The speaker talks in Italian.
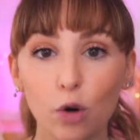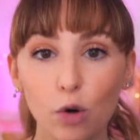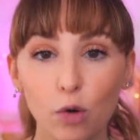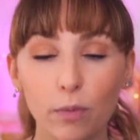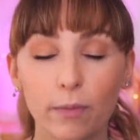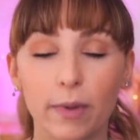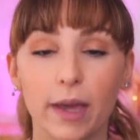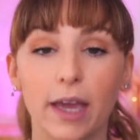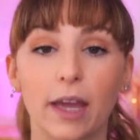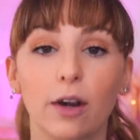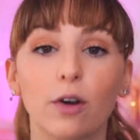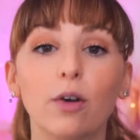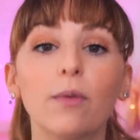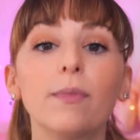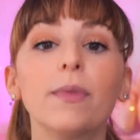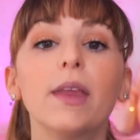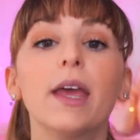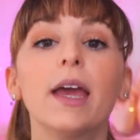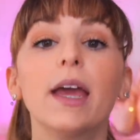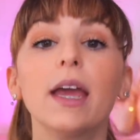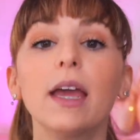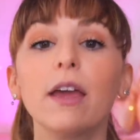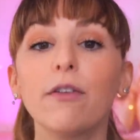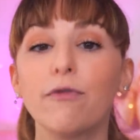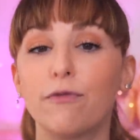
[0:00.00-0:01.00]
o meno
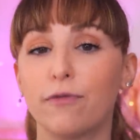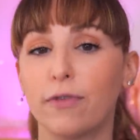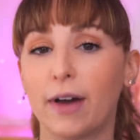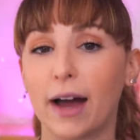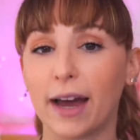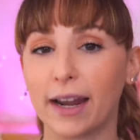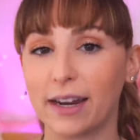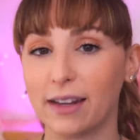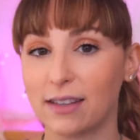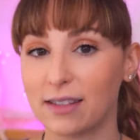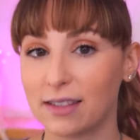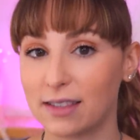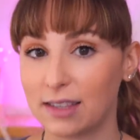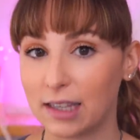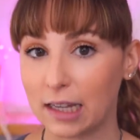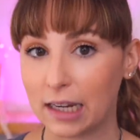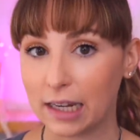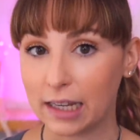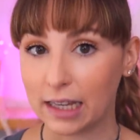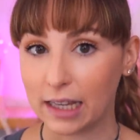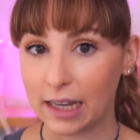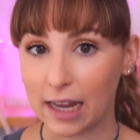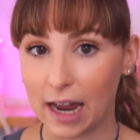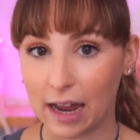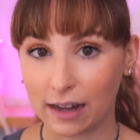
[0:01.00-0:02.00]
in vari
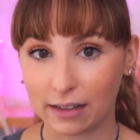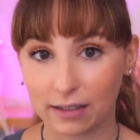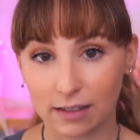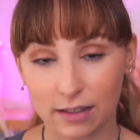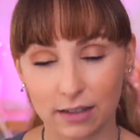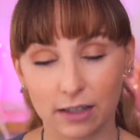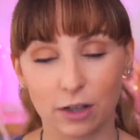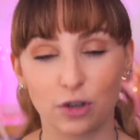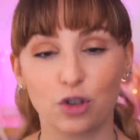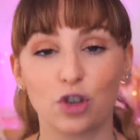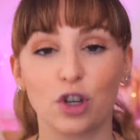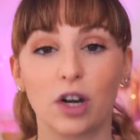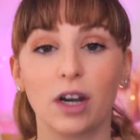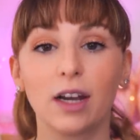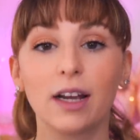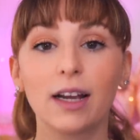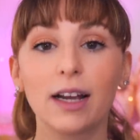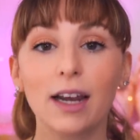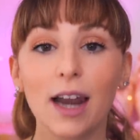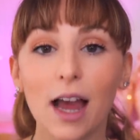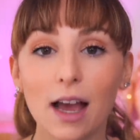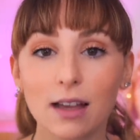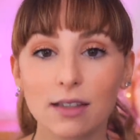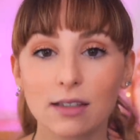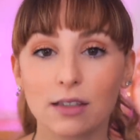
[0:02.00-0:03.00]
stili di danza. C'era il
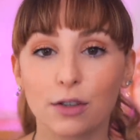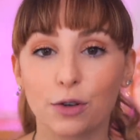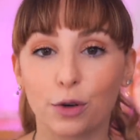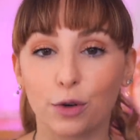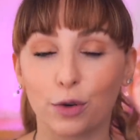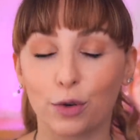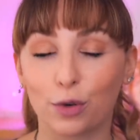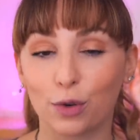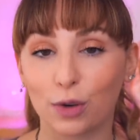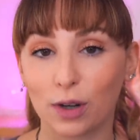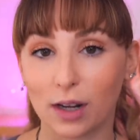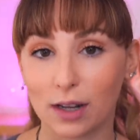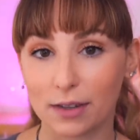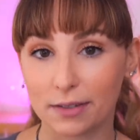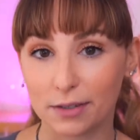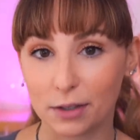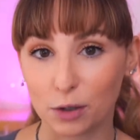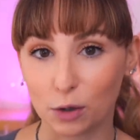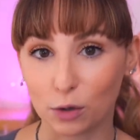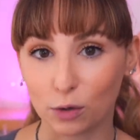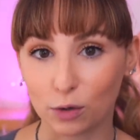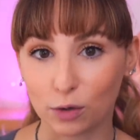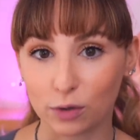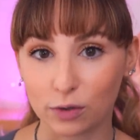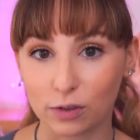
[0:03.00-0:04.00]
classico, il
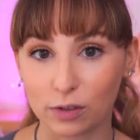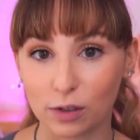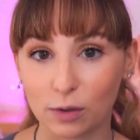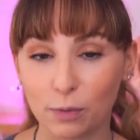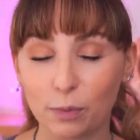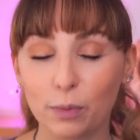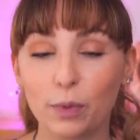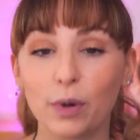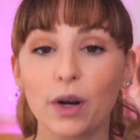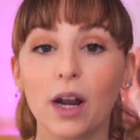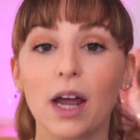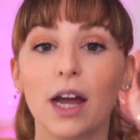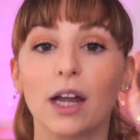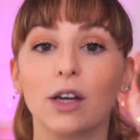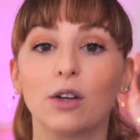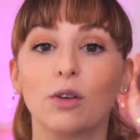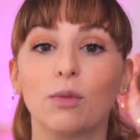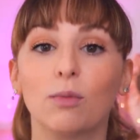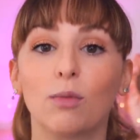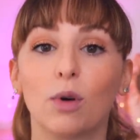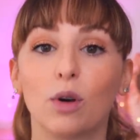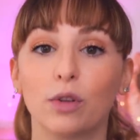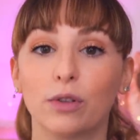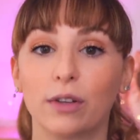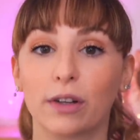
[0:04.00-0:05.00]
neoclassico
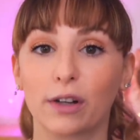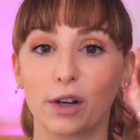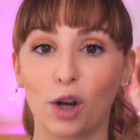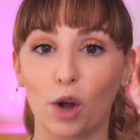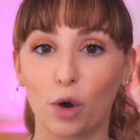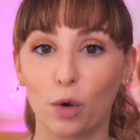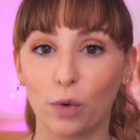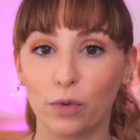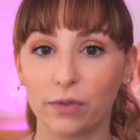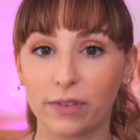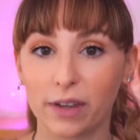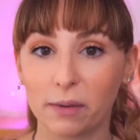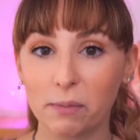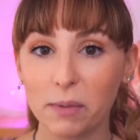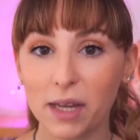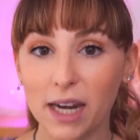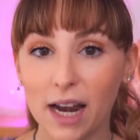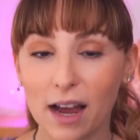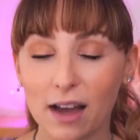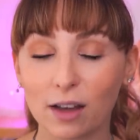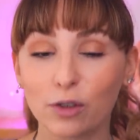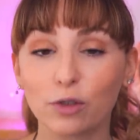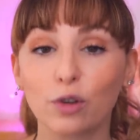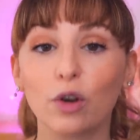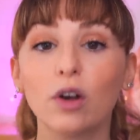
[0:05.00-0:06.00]
contemporaneo, modern
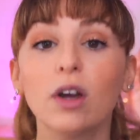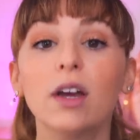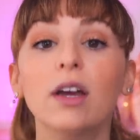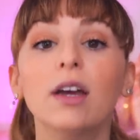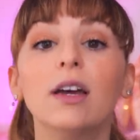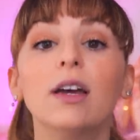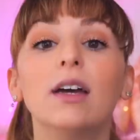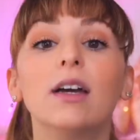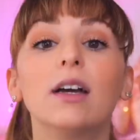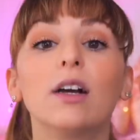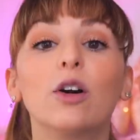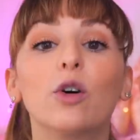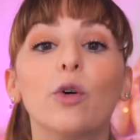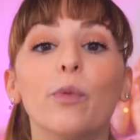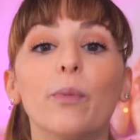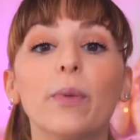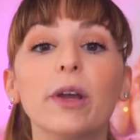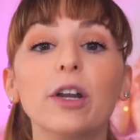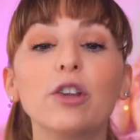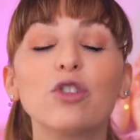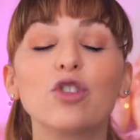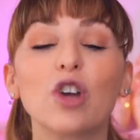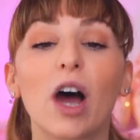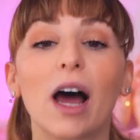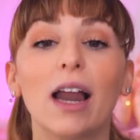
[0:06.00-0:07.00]
contaminato,
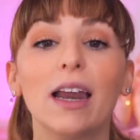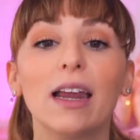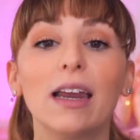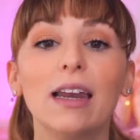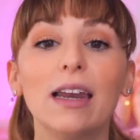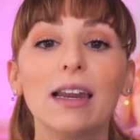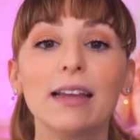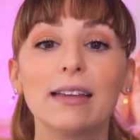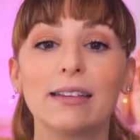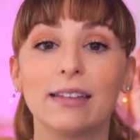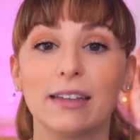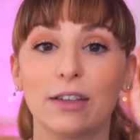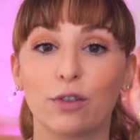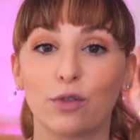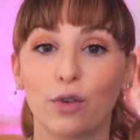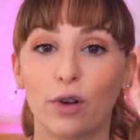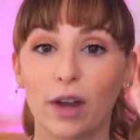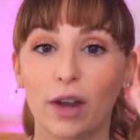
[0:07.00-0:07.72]
commerciale, latino